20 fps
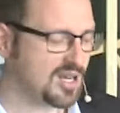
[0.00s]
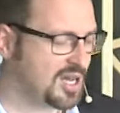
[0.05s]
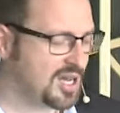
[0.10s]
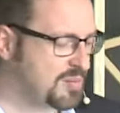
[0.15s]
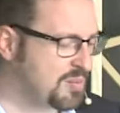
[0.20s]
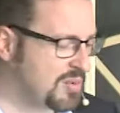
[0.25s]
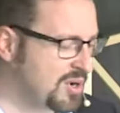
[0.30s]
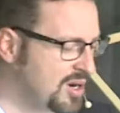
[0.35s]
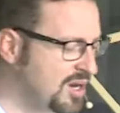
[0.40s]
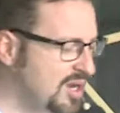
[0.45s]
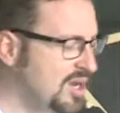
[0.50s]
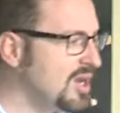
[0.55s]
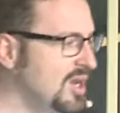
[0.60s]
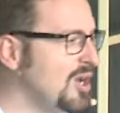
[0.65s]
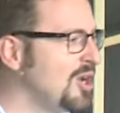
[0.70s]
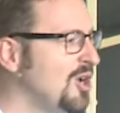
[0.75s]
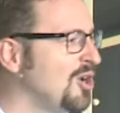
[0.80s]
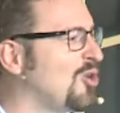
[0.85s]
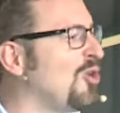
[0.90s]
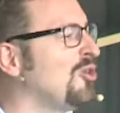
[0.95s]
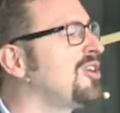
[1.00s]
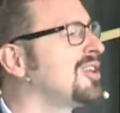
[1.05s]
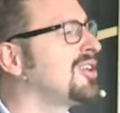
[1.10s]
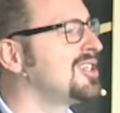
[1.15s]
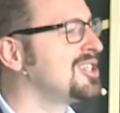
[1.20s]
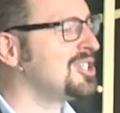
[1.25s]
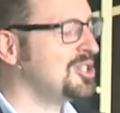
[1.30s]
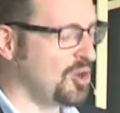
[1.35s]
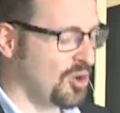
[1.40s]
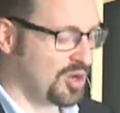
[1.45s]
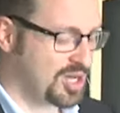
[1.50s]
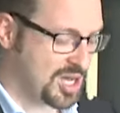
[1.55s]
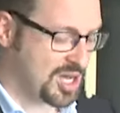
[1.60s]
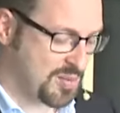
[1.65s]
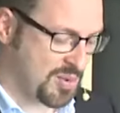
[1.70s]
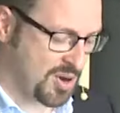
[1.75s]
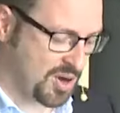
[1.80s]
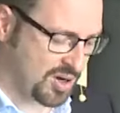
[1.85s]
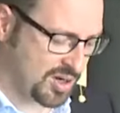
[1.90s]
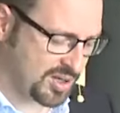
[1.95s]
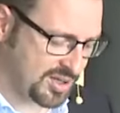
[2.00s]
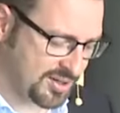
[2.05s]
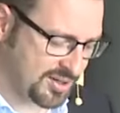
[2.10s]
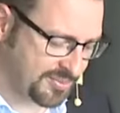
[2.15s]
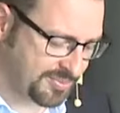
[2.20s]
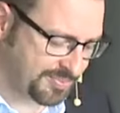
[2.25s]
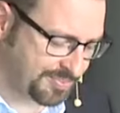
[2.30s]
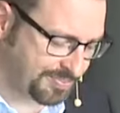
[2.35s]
auch immer. Gott hat es neu gemacht.